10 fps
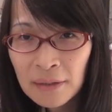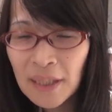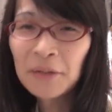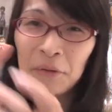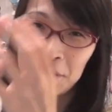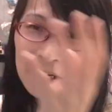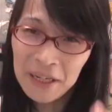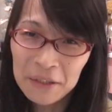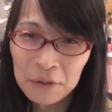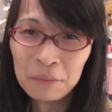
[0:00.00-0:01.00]
だけど、これ考
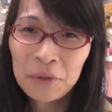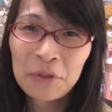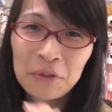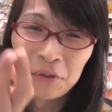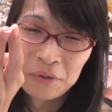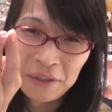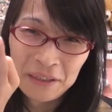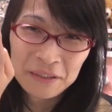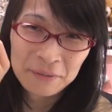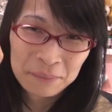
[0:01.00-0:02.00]
えると、元の、
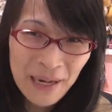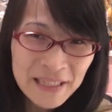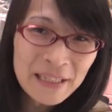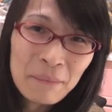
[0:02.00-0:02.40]
前出